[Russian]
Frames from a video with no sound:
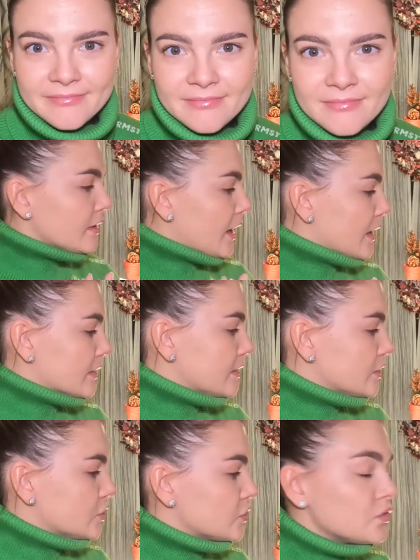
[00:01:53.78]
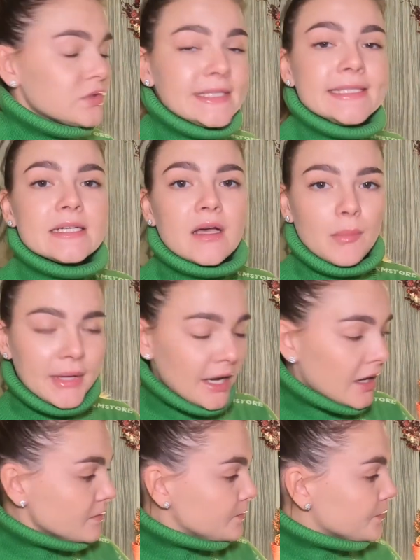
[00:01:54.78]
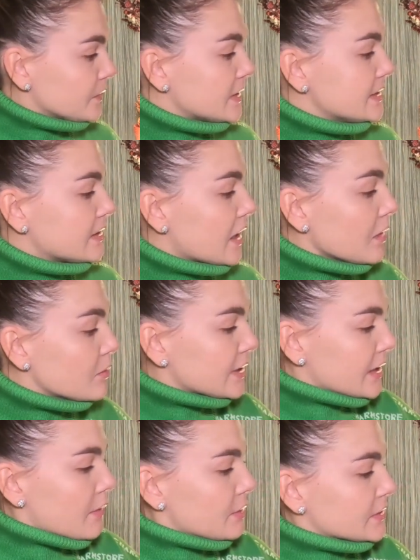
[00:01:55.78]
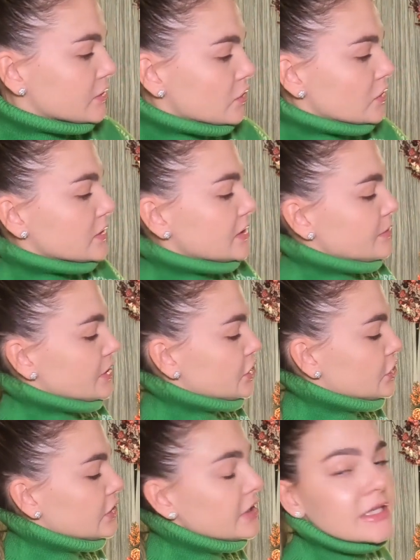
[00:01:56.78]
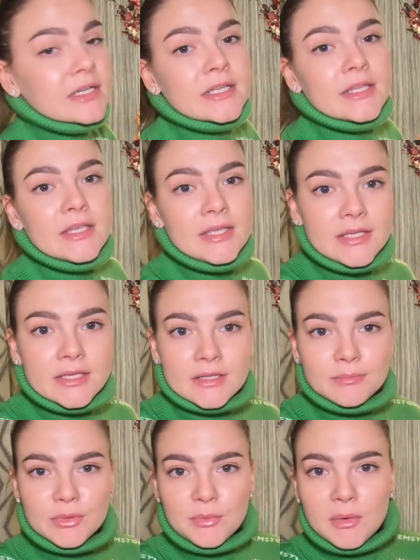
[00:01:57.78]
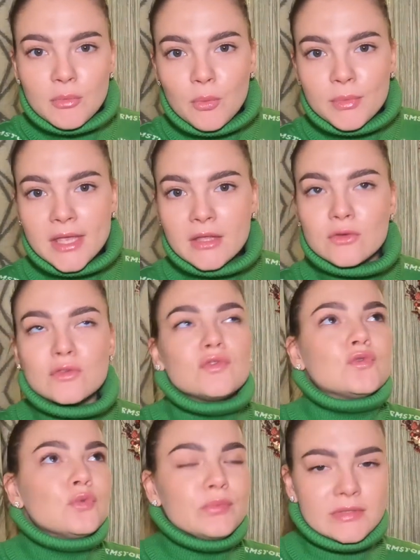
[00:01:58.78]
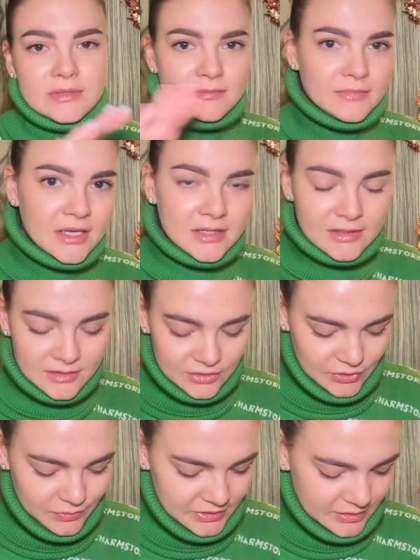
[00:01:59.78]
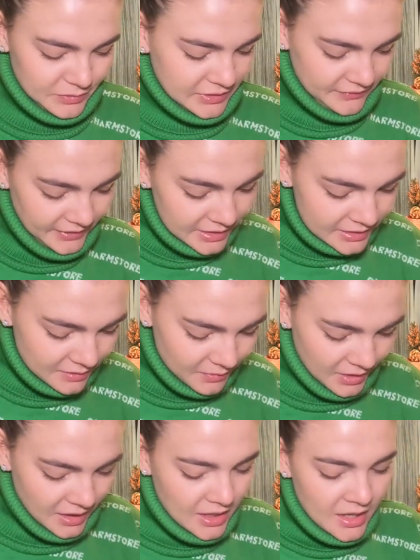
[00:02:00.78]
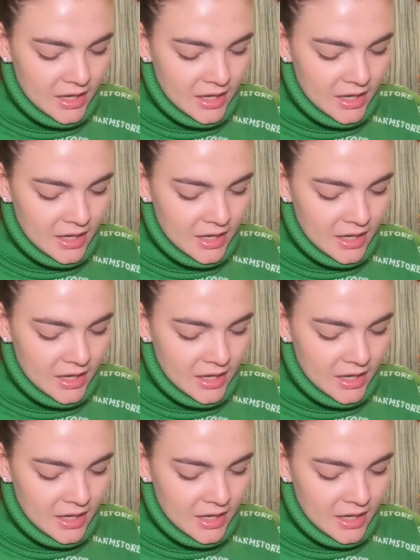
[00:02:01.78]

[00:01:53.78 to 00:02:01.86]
Итак, начну с декабря. На декабрь я подготовила себе 4 книги, по моему мнению, супер-мега должны быть атмосферными.